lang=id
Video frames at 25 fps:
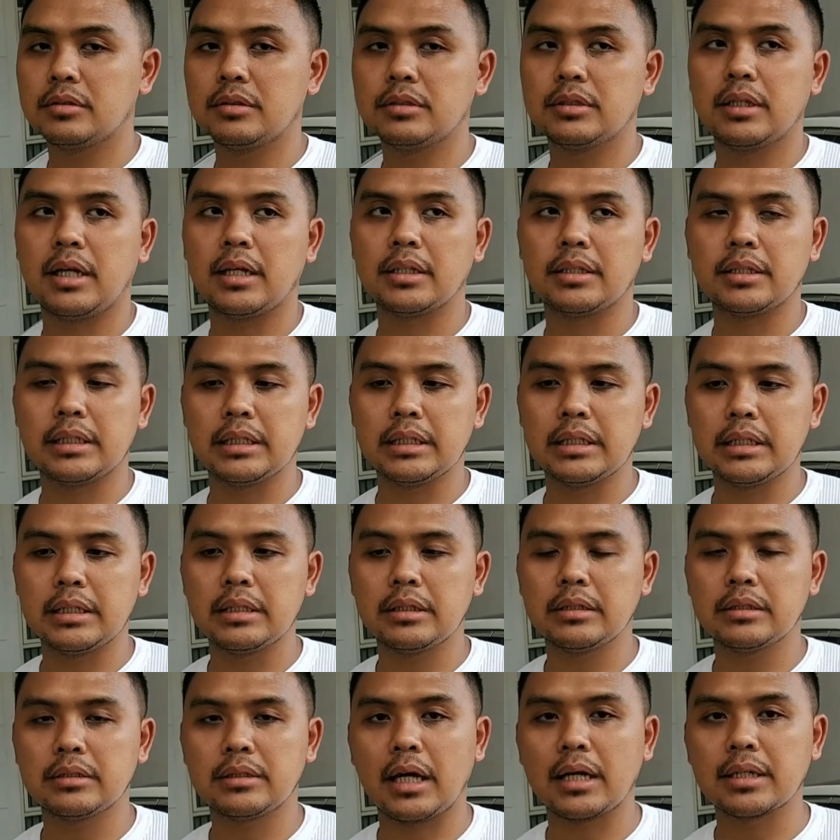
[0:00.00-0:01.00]
Saat
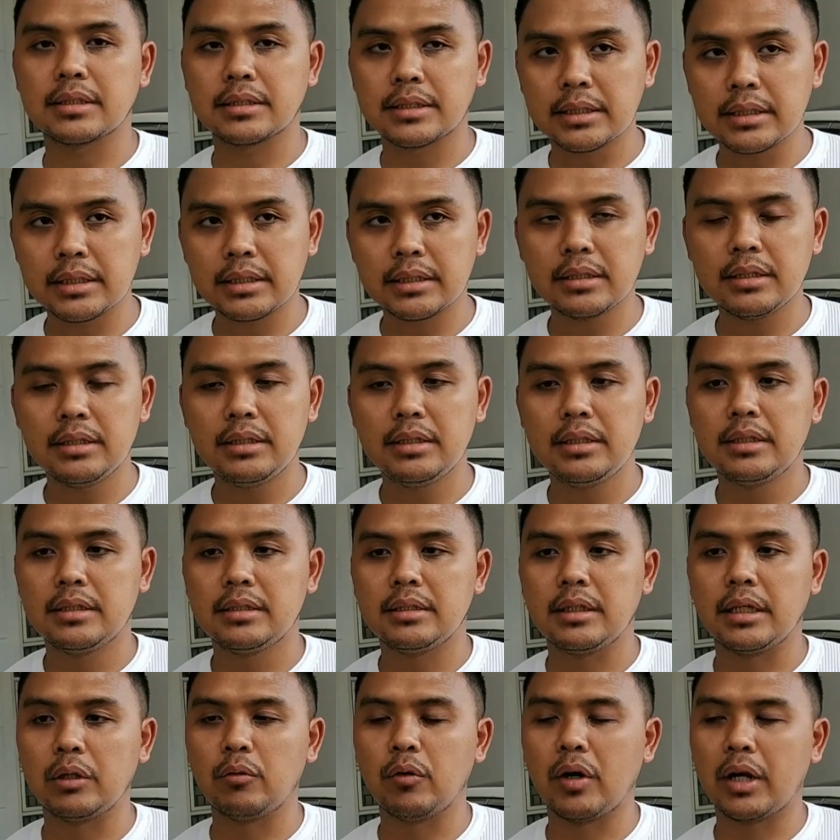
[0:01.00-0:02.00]
ini saksi
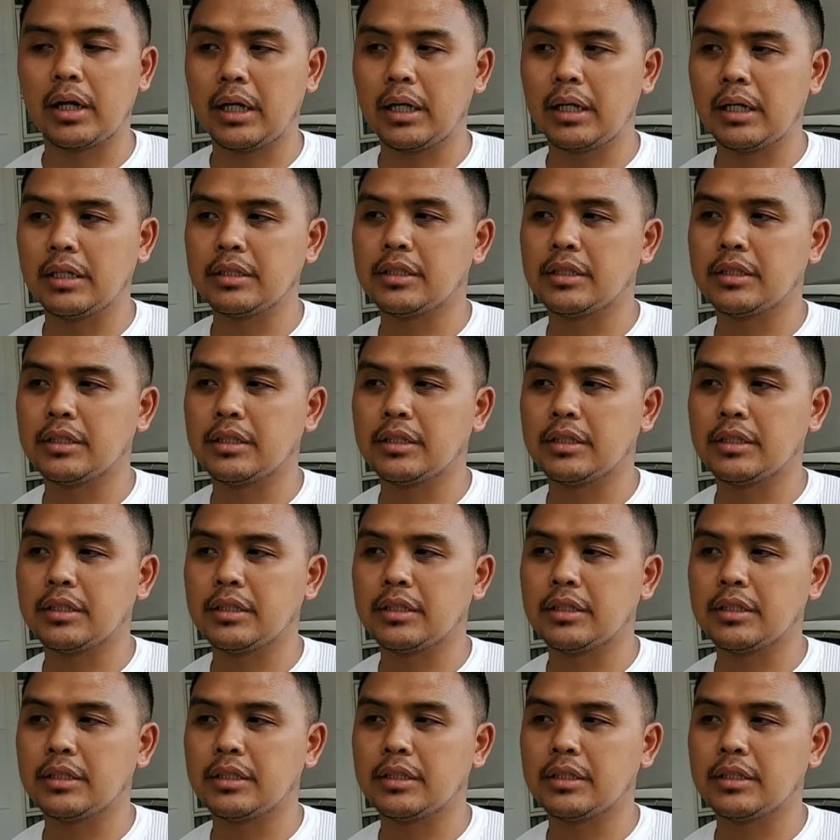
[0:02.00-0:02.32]
dari warga